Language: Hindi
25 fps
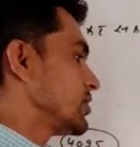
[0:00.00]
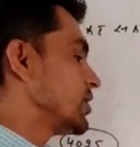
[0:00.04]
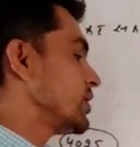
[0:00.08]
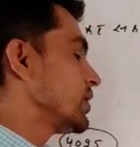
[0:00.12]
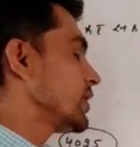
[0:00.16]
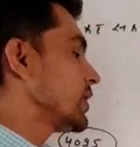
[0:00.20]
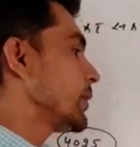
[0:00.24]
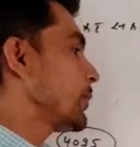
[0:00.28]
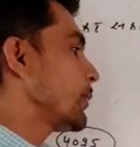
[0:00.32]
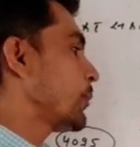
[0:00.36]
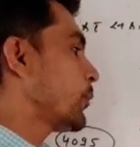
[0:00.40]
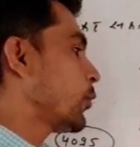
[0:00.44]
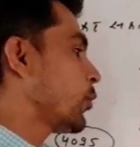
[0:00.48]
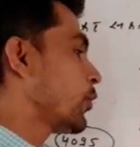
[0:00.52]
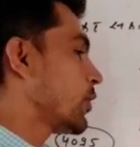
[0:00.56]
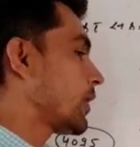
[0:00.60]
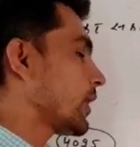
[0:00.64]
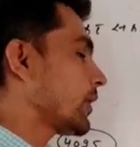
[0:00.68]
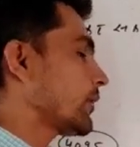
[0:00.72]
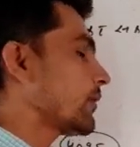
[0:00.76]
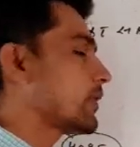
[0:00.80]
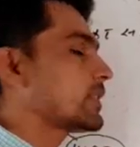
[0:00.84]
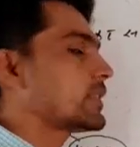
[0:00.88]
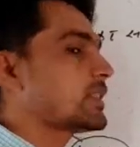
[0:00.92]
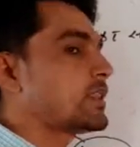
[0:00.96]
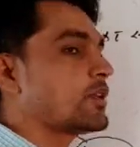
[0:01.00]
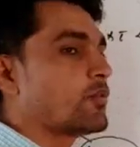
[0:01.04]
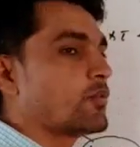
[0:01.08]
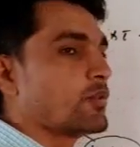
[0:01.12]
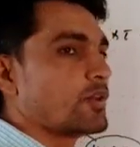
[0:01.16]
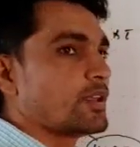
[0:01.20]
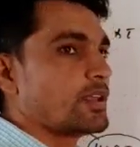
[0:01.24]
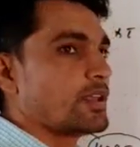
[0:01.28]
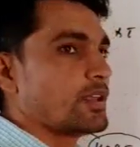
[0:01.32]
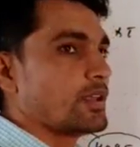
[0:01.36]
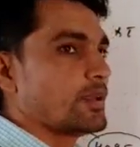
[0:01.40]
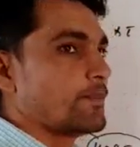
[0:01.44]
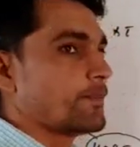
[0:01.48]
जिनकी पुनरावृत्ति हो
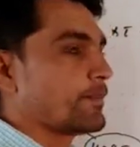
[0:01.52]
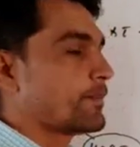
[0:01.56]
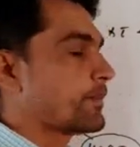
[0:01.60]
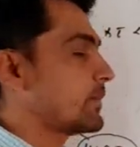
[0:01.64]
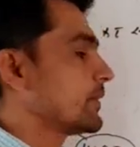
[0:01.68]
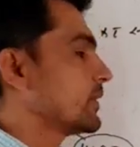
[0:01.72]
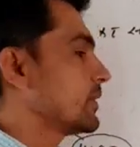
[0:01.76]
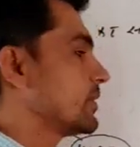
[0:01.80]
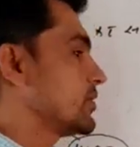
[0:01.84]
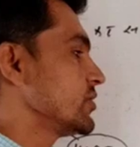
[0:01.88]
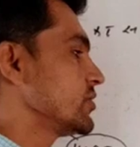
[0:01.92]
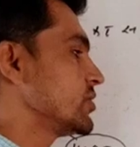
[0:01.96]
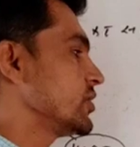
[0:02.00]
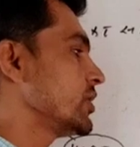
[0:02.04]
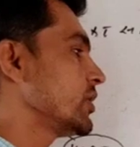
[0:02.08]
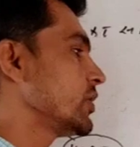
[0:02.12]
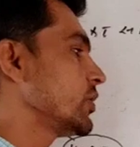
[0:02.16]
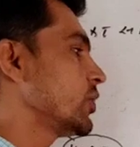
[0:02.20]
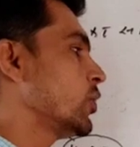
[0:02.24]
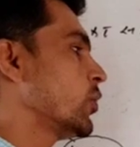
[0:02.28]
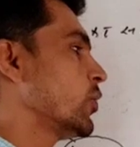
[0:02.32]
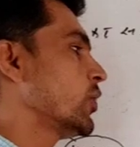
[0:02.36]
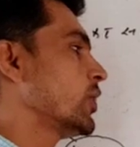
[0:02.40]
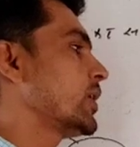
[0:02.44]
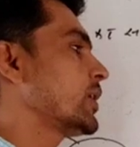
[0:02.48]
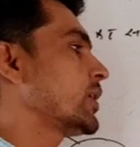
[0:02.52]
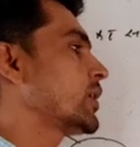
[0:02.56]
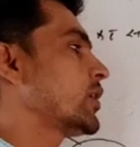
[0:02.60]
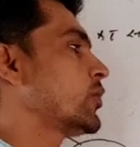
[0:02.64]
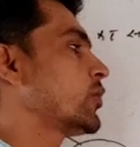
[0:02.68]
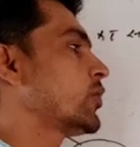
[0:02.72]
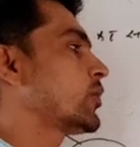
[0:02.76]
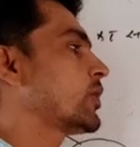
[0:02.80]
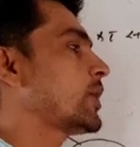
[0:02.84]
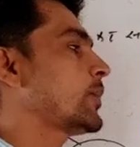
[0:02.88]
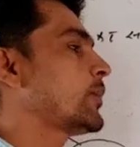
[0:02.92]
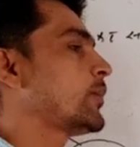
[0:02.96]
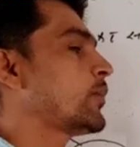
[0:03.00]
रही है जिन
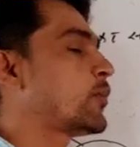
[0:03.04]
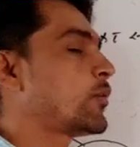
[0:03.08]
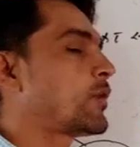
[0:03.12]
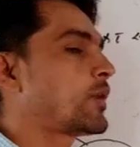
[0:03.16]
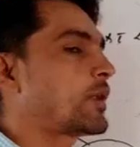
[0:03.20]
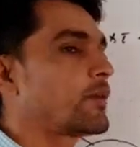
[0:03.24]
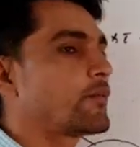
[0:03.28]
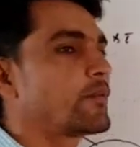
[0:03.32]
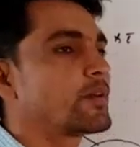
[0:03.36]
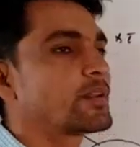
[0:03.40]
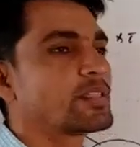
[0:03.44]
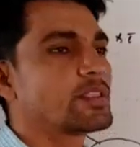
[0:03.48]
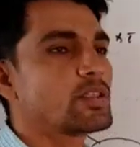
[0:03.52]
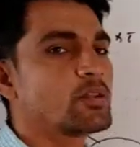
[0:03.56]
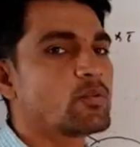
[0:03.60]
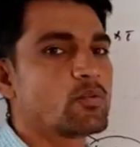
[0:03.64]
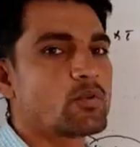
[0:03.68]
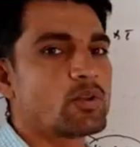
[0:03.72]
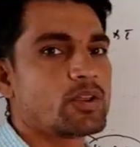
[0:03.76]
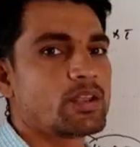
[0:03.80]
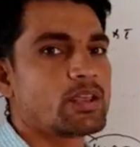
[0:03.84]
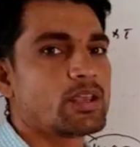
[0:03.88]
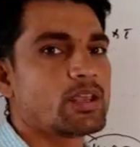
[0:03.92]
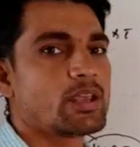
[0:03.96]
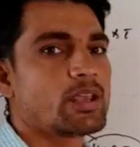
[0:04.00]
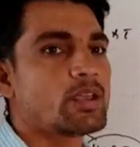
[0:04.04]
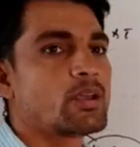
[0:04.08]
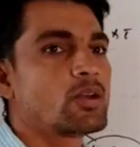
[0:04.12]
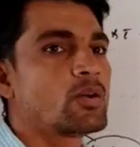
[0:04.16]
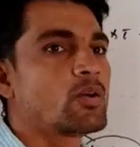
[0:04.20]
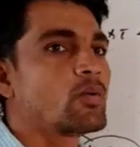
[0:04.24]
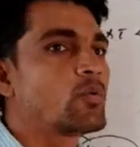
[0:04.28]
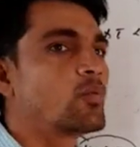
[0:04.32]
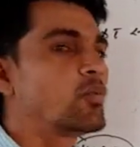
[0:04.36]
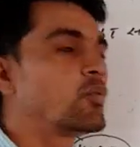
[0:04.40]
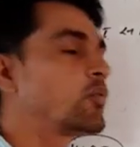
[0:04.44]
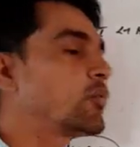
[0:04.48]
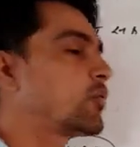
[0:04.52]
गुणनखंडों की पुनरावृत्ति हो रही है
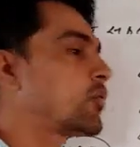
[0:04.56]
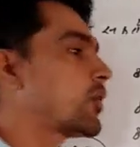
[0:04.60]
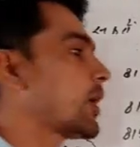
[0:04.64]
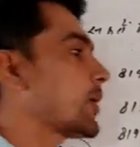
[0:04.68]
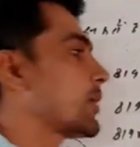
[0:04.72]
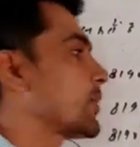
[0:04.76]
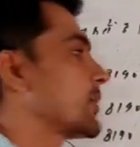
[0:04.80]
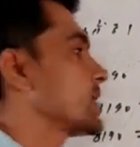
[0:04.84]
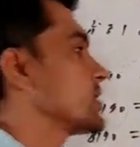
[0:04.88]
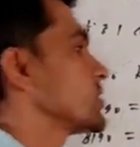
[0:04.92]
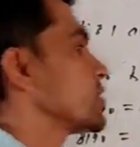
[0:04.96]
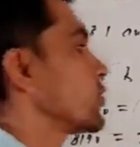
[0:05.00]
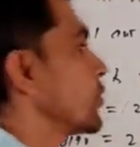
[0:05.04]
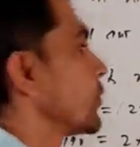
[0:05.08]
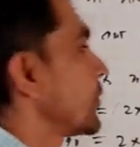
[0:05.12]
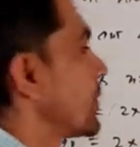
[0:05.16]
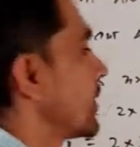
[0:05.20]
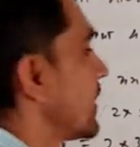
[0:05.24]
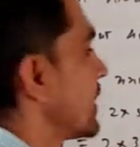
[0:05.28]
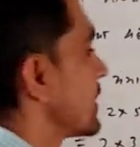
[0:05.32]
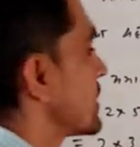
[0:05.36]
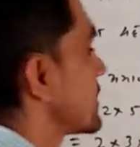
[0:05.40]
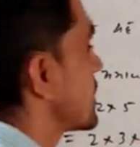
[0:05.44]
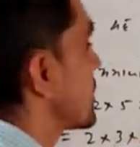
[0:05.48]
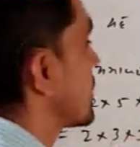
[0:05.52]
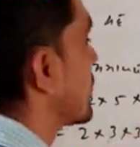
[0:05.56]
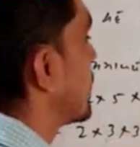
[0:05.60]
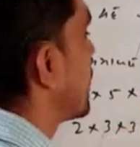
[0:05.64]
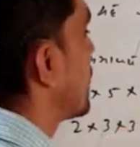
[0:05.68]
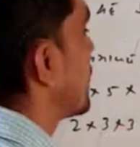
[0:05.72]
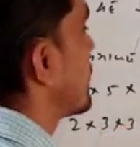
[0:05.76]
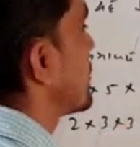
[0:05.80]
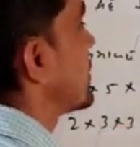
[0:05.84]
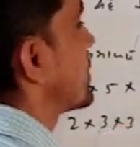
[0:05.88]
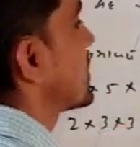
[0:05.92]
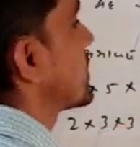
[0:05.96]
उनको आप किस रूप में लिख सकते हो